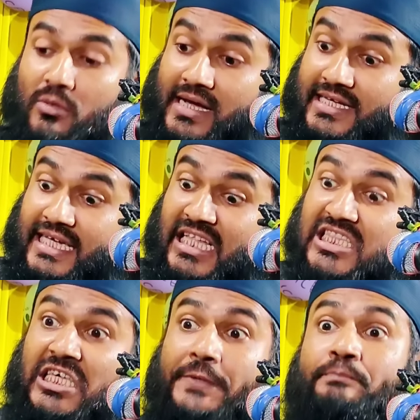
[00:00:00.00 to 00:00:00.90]
তোমার
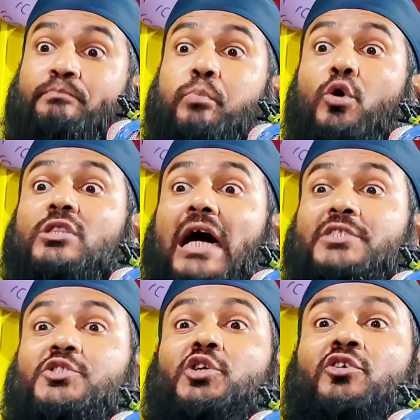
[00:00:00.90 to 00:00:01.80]
এতিম
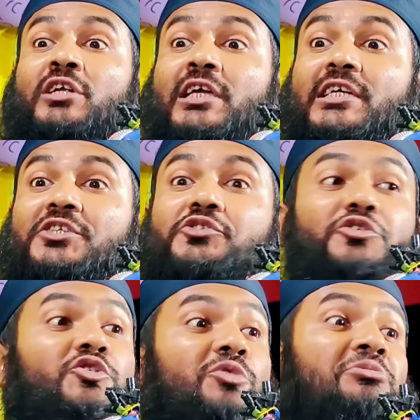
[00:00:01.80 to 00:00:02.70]
পোতার জন্য
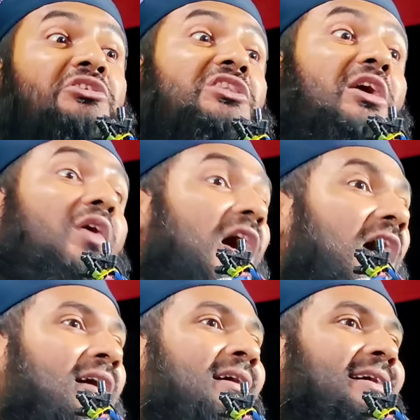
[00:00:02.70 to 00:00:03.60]
কিছু জমি দেওয়া
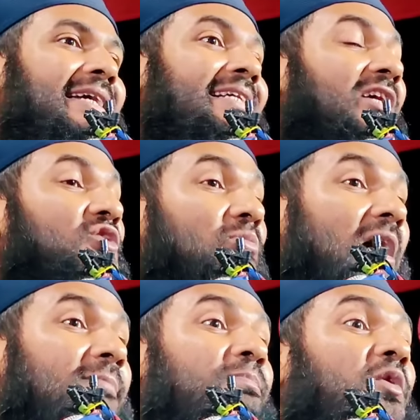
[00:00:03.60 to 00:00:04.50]
এটা
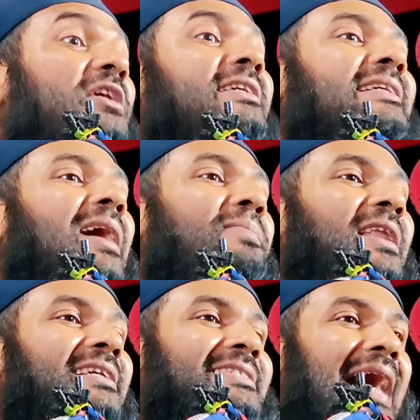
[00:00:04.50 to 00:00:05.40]
তোমার পরীক্ষা
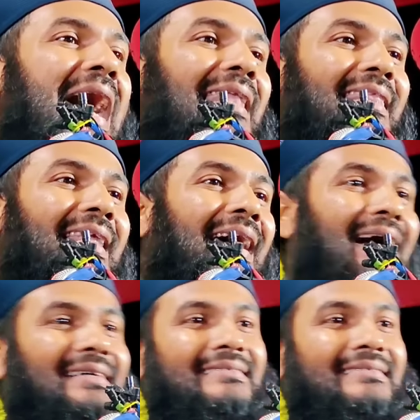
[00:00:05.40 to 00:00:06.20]
ফেলেছে আল্লাহ